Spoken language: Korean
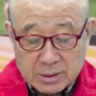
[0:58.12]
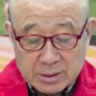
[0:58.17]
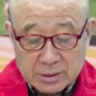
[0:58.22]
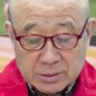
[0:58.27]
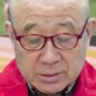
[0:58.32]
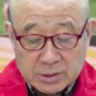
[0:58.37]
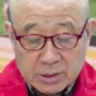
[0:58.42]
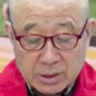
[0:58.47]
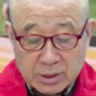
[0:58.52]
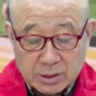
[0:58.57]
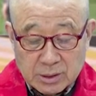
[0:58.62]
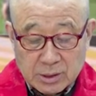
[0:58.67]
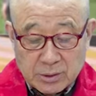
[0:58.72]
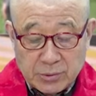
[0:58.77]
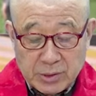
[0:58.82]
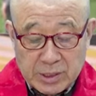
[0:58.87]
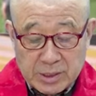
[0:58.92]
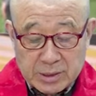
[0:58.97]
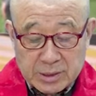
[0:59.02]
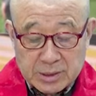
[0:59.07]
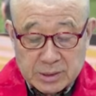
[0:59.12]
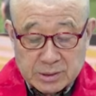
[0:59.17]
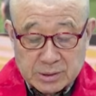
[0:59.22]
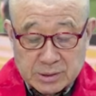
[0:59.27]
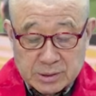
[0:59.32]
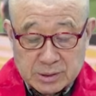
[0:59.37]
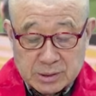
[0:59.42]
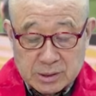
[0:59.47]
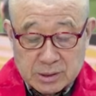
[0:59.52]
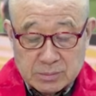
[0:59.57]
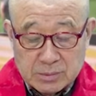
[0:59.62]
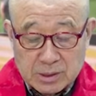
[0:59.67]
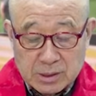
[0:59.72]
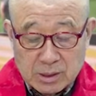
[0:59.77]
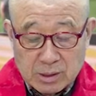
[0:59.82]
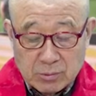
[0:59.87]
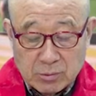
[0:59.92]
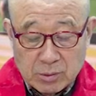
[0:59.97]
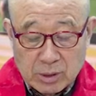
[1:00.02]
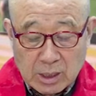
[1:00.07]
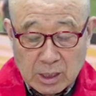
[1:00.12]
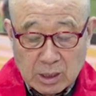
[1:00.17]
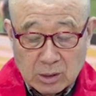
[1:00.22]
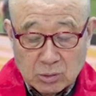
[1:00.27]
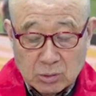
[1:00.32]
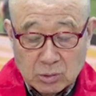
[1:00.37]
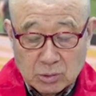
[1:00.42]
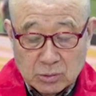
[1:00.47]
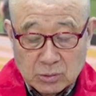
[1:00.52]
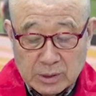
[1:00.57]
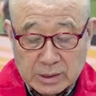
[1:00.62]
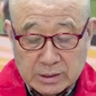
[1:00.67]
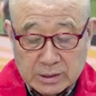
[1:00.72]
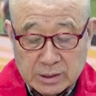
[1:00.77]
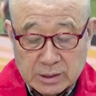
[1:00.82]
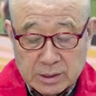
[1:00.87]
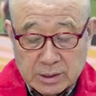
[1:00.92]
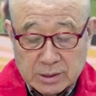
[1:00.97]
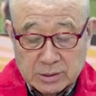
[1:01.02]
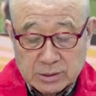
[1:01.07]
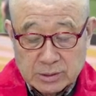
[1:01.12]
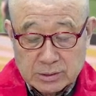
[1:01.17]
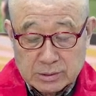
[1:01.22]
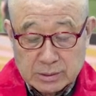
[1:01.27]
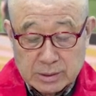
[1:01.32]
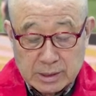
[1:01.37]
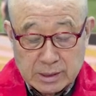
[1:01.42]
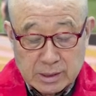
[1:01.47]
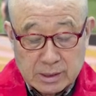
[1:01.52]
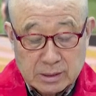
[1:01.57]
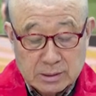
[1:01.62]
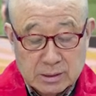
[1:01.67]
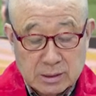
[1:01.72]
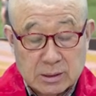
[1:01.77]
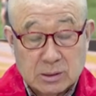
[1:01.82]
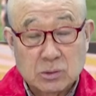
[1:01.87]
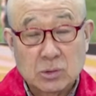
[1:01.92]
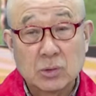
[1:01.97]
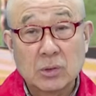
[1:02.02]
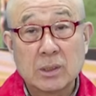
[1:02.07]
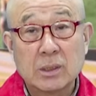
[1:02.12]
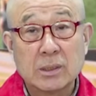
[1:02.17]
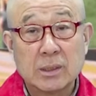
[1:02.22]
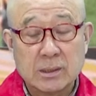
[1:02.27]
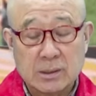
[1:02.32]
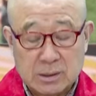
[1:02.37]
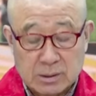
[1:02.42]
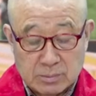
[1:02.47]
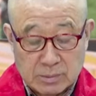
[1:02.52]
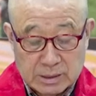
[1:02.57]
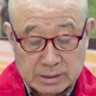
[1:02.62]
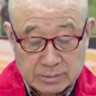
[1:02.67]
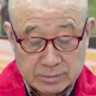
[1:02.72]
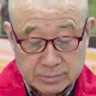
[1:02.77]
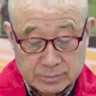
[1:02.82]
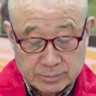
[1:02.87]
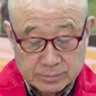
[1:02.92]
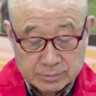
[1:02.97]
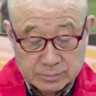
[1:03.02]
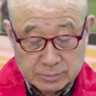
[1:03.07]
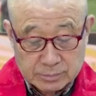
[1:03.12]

전회에서 이미 아, 앙코르 왓에 대해서는 대강 이제 소개를 했지만